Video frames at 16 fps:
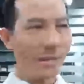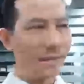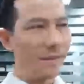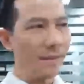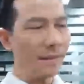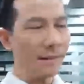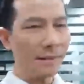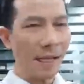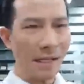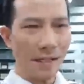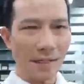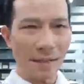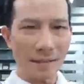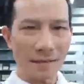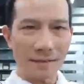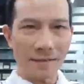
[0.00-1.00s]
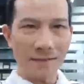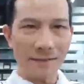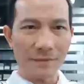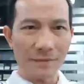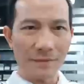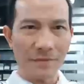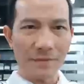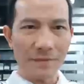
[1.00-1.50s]
những thách thức,
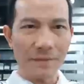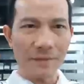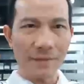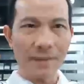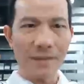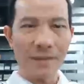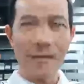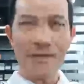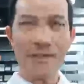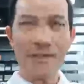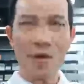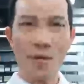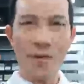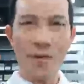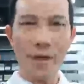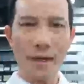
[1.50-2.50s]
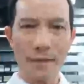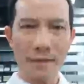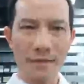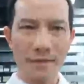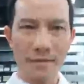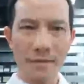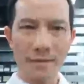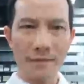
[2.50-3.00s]
những công việc
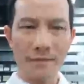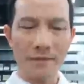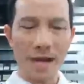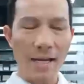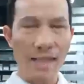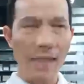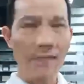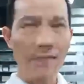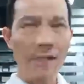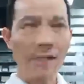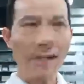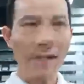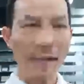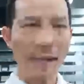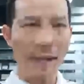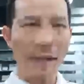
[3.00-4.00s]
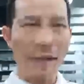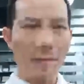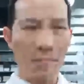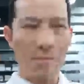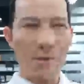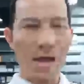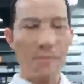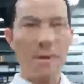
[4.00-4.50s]
và những vấn đề
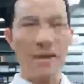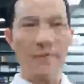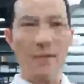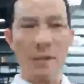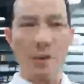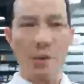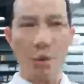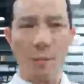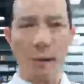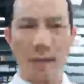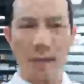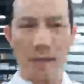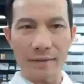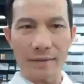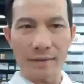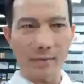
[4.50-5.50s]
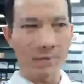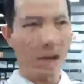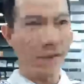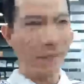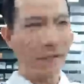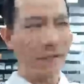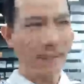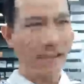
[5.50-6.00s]
mà bạn phải đối mặt,
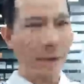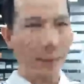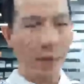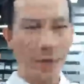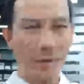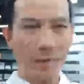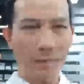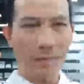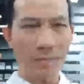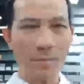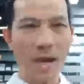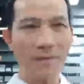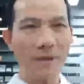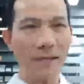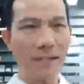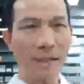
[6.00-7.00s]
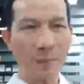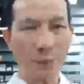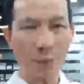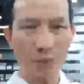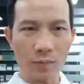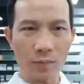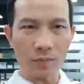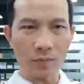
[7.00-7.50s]
bạn phải giải quyết, bạn phải tiếp
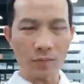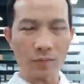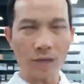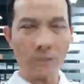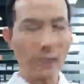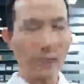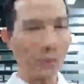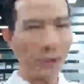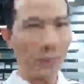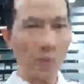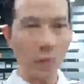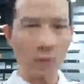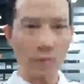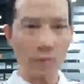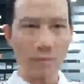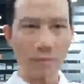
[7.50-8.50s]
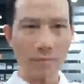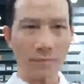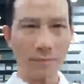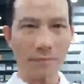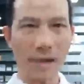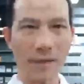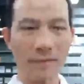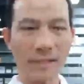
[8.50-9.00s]
xúc, bạn phải thuyết phục,
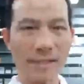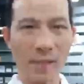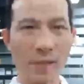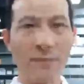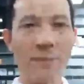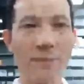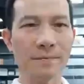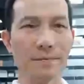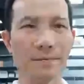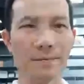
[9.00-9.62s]
bạn phải giao tiếp.